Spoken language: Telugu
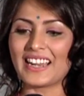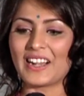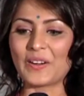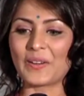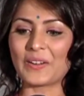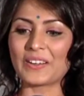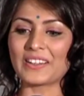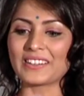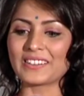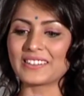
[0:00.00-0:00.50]
నేను ఆ
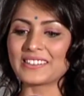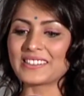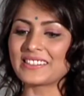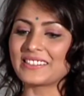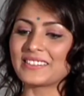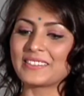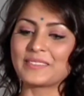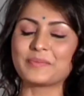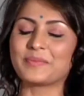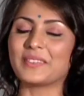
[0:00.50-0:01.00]

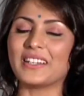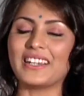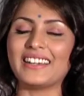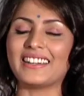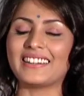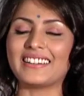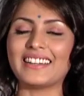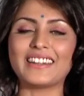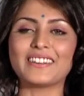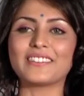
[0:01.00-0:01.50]
ఒక్కరోజు
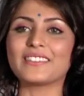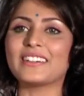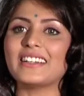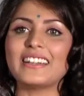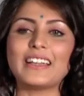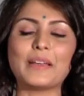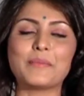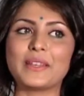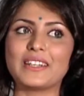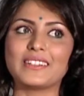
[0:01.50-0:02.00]
ఇట్
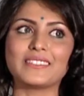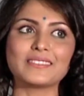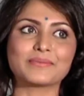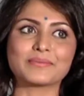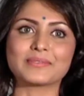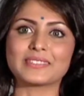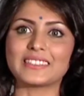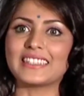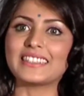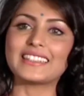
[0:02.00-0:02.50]
ఐ మీన్
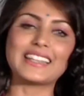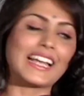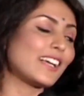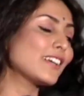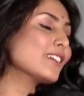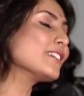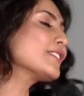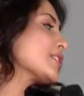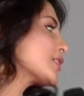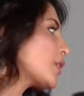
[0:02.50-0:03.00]

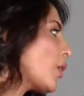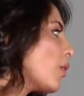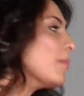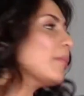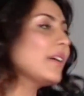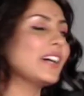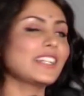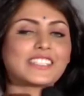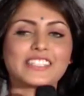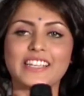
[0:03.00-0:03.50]
థ్యాంక్ యూ సో
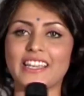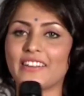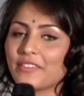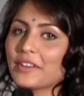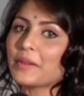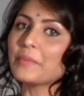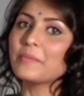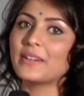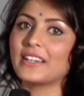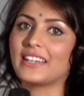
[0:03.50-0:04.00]
మచ్
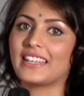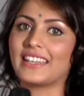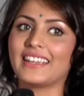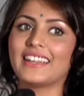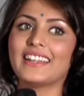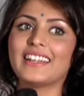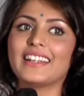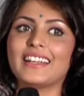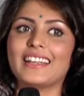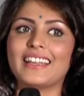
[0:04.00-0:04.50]
ఎవ్రీబడి
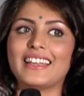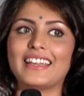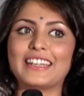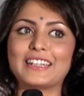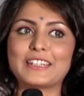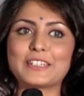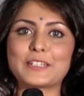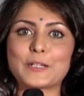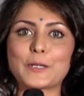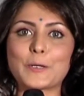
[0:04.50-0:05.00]

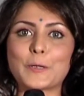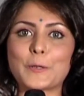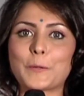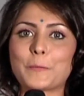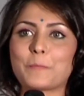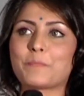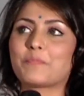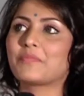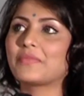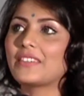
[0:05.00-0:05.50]
అండ్
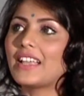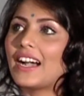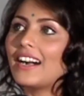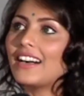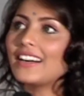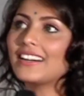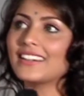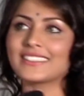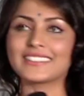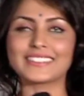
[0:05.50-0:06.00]
నా
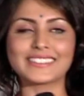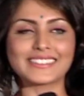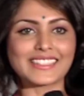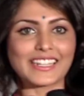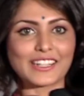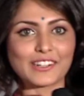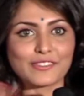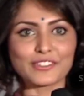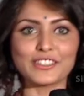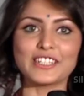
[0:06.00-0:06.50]

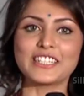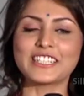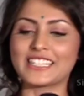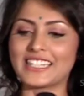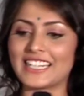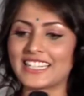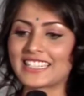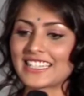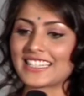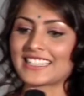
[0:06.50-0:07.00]
తరఫు
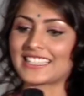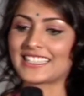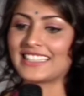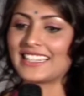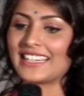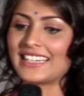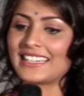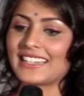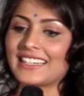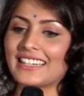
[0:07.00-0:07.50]
నుంచి నేను
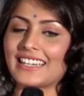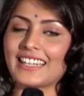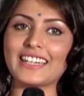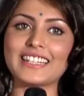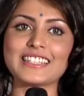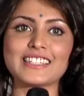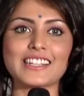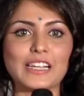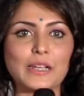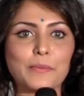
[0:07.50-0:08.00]
చేసింది ఏంటంటే
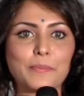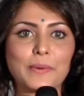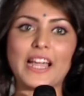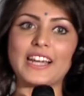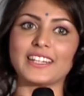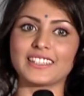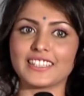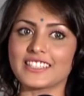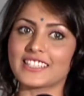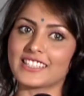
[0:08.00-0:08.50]
నేను చాలా
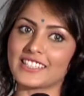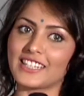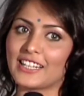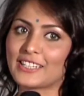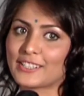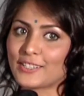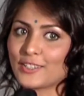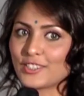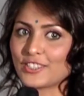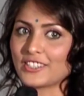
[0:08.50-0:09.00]
ప్రాక్టీస్
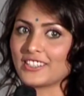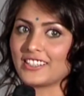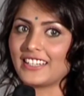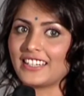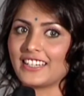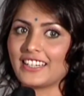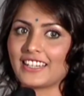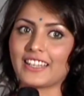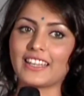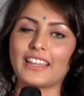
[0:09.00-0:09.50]
చేయాల్సి
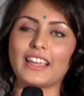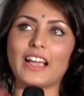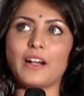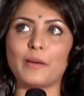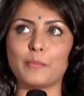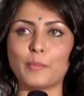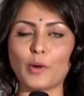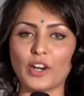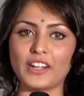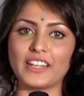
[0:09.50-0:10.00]
వచ్చిందండి
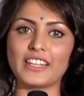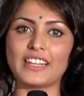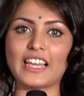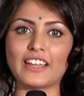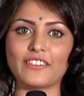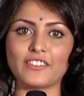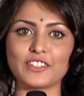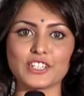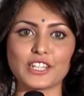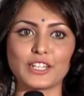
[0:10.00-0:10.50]
బాడీ
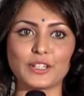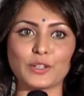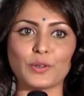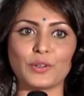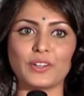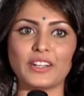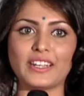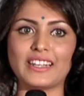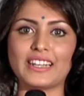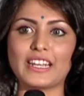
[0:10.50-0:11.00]
లాంగ్వేజ్
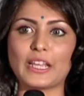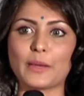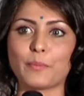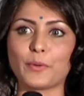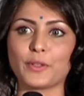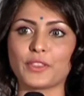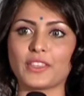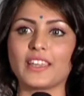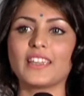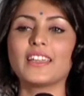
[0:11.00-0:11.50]
అనుకోండి
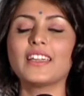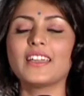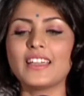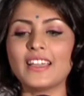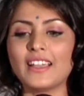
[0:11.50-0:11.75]
లేకపోతే